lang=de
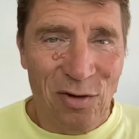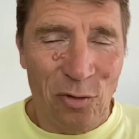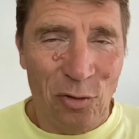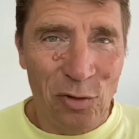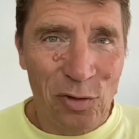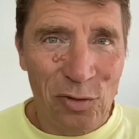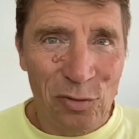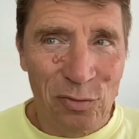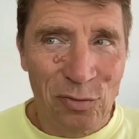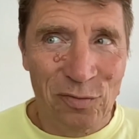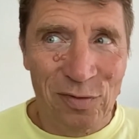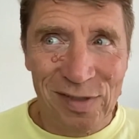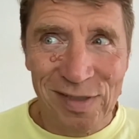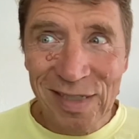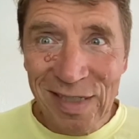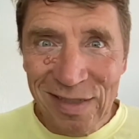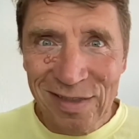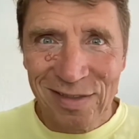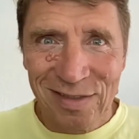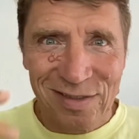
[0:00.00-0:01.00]
Euro
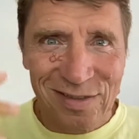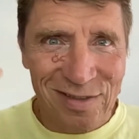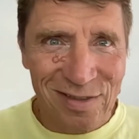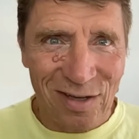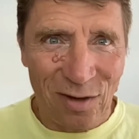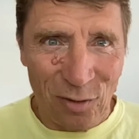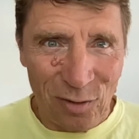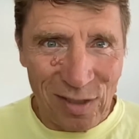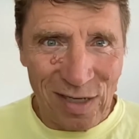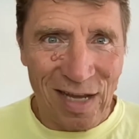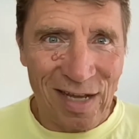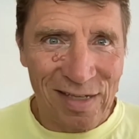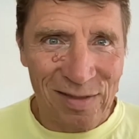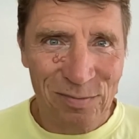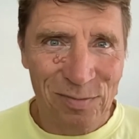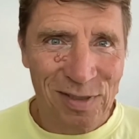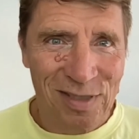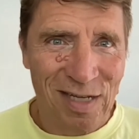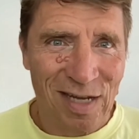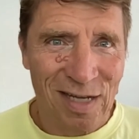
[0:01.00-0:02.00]
verdient online
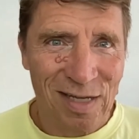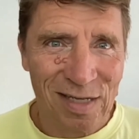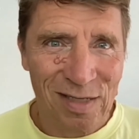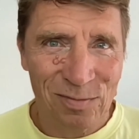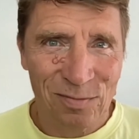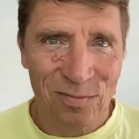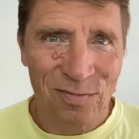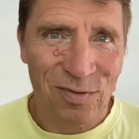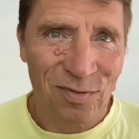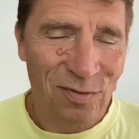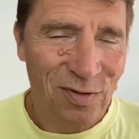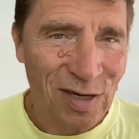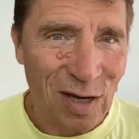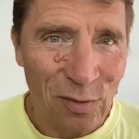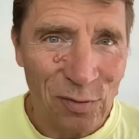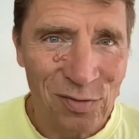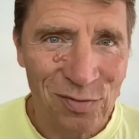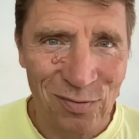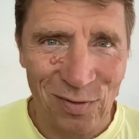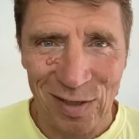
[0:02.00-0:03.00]
mit einem
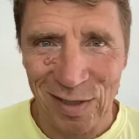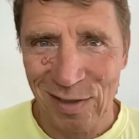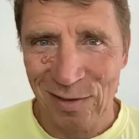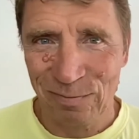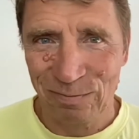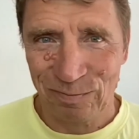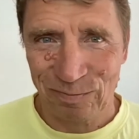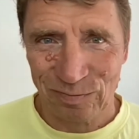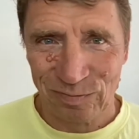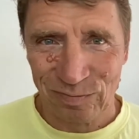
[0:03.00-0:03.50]
Verkaufsfunnel.